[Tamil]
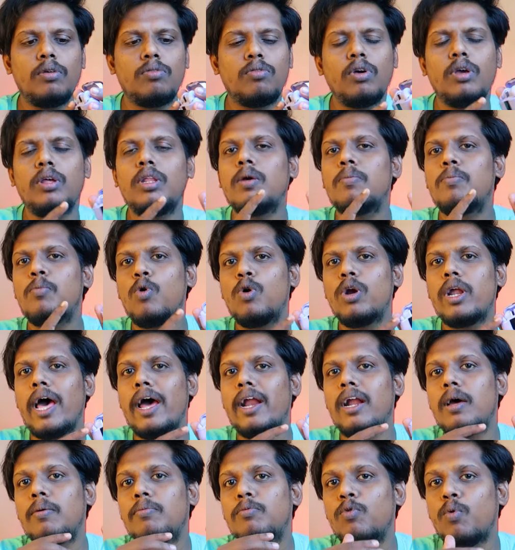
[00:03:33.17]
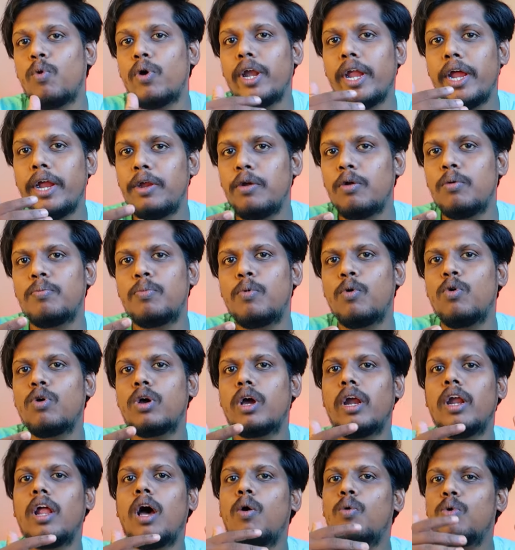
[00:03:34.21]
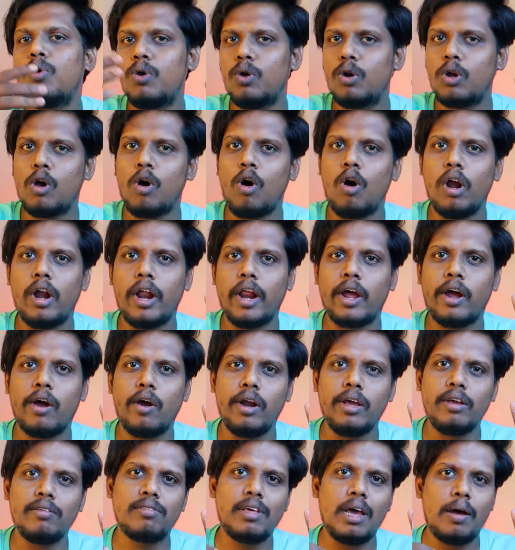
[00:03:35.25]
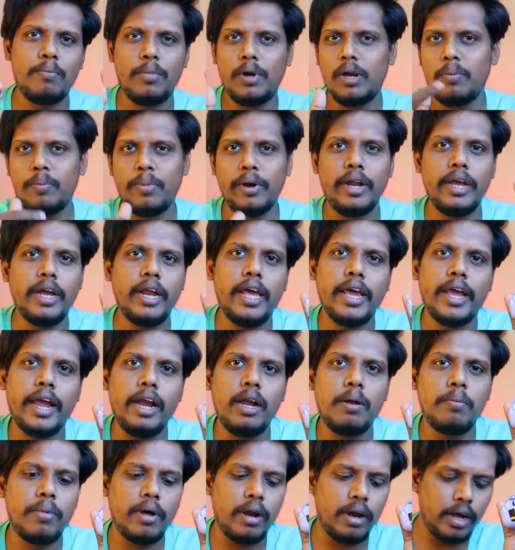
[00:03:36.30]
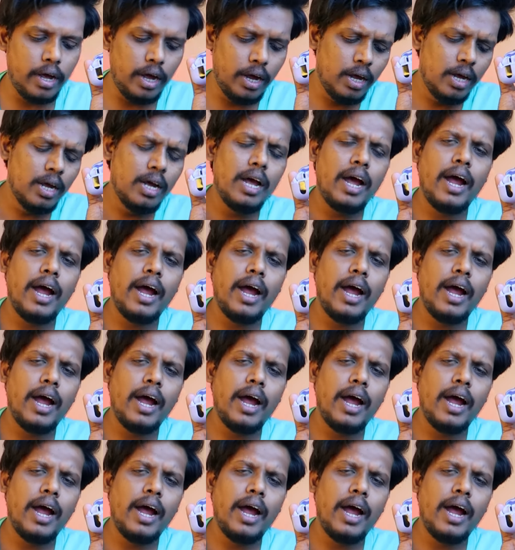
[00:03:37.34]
ஸோ இந்த போட் ஆப்ஸ் ஒன் எயிட்டி ஒன் ப்ரோ ப்ரோக்கான அவுட்டோர் கால் ரெக்கார்டிங் சாம்பிள் இப்போ நீங்களே கேட்டு பாருங்கள்